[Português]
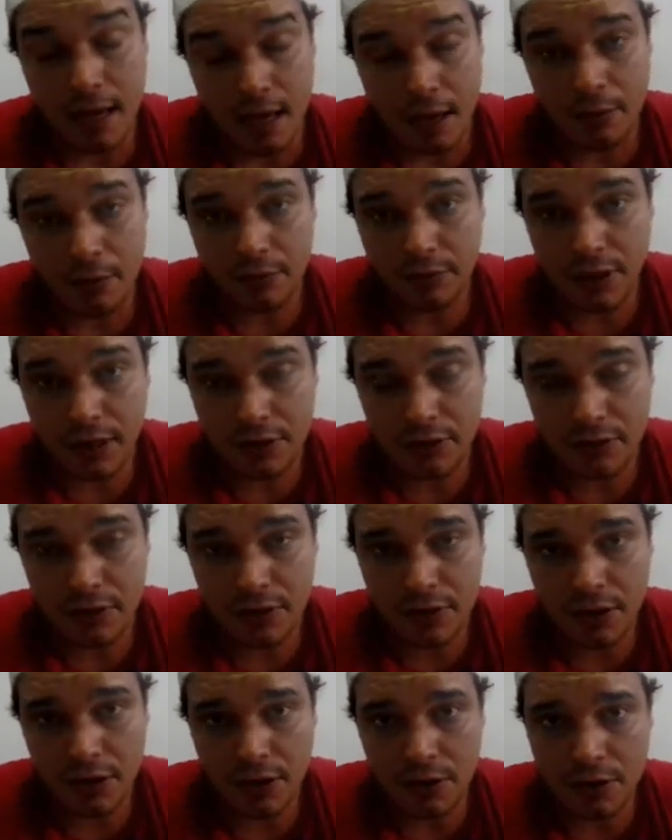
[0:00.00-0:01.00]
Acontece o
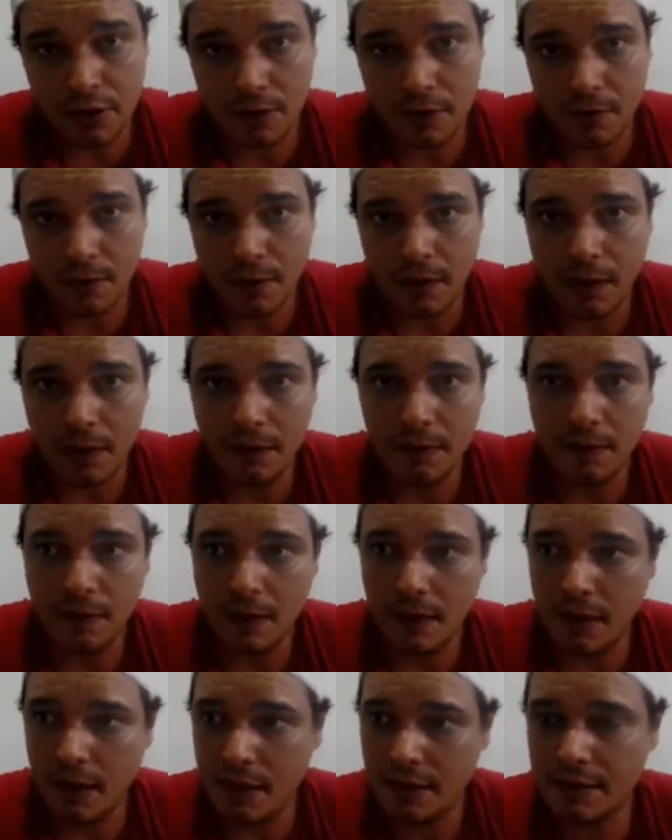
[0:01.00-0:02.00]
seguinte, né?
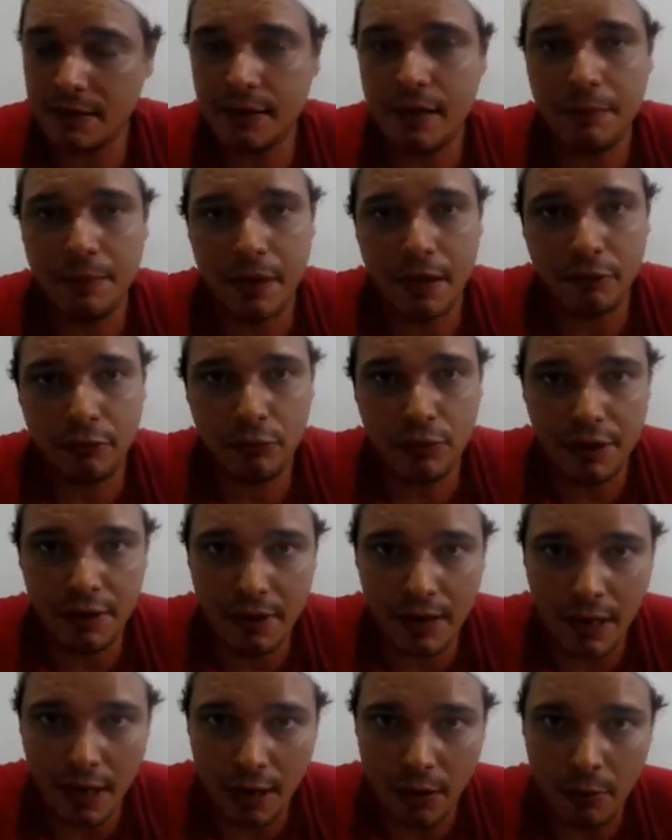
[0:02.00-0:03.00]
É essa temperatura
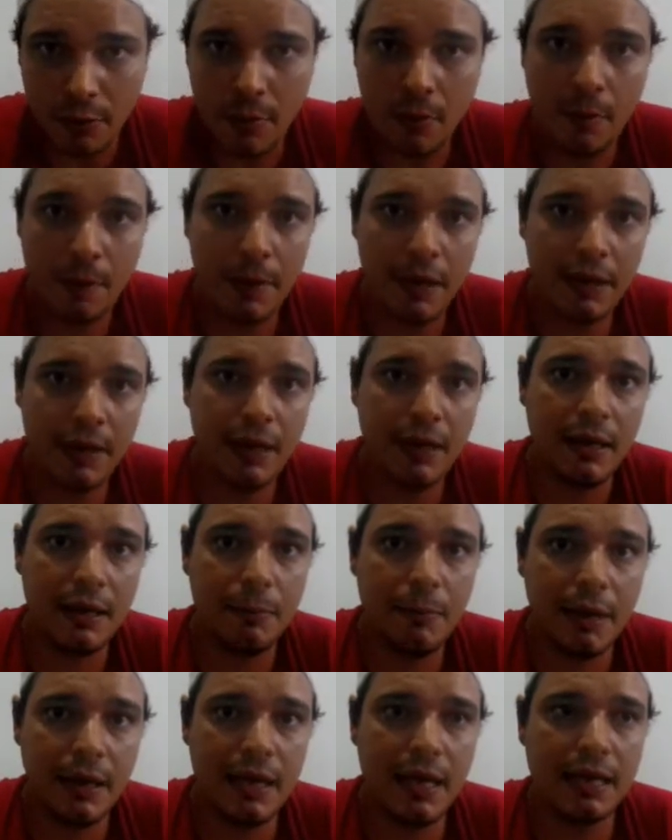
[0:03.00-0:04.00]
ideal para quê?
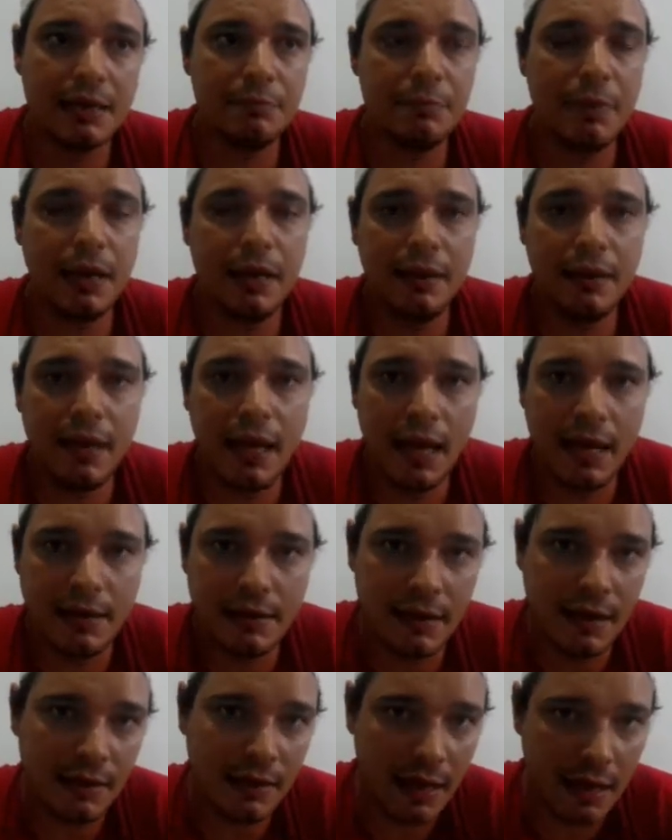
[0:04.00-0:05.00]
Para que as bactérias
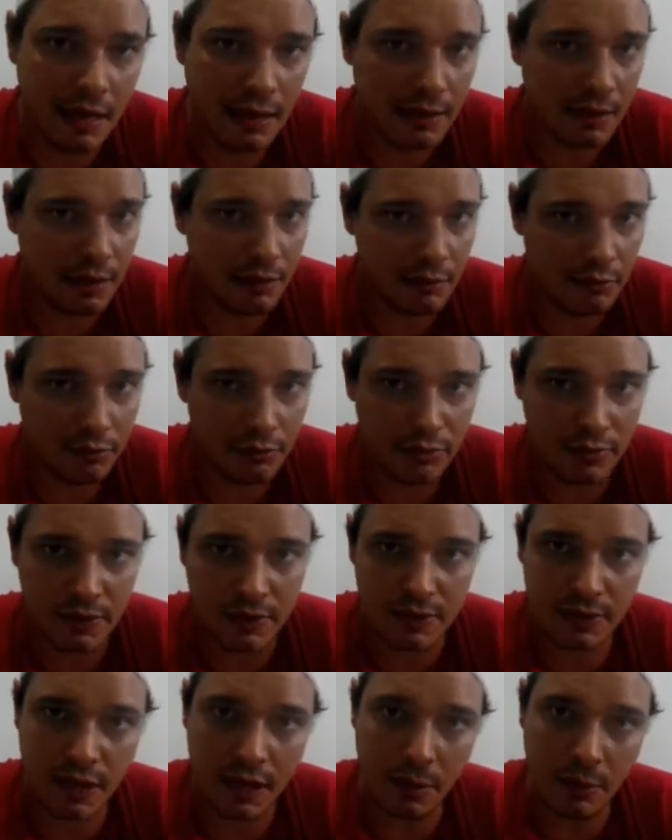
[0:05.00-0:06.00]
que tenha dentro do
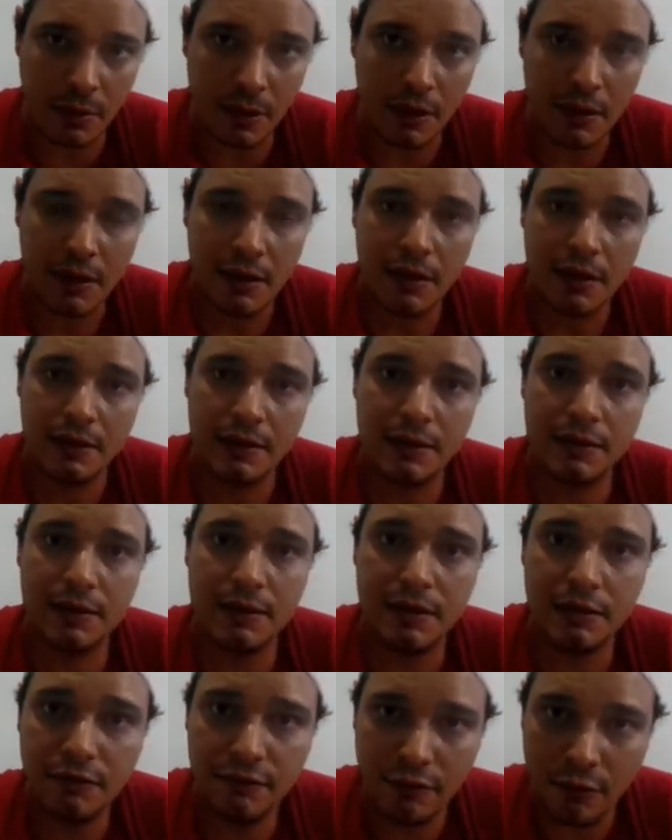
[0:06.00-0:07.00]
sistema se
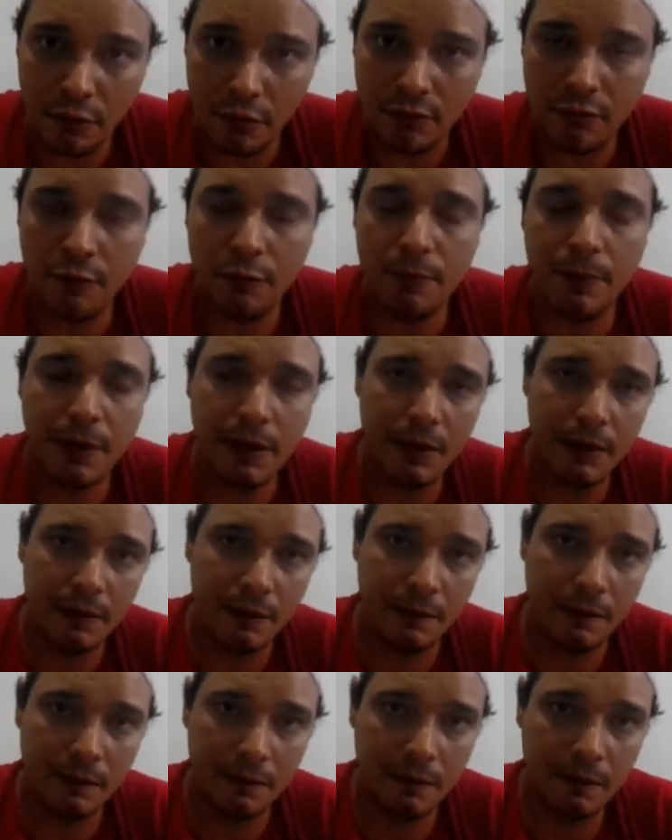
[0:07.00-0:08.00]
desenvolvam bem,
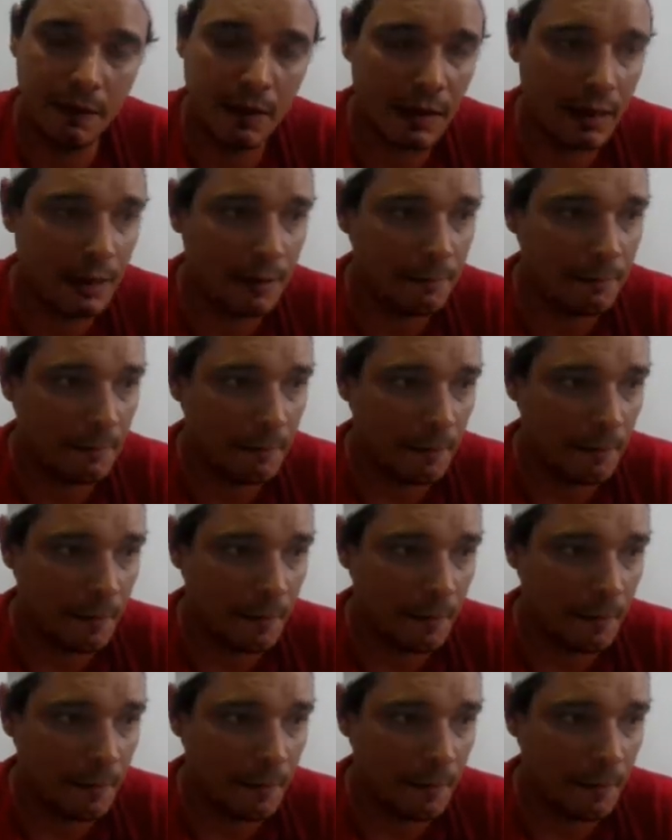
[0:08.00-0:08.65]
tá?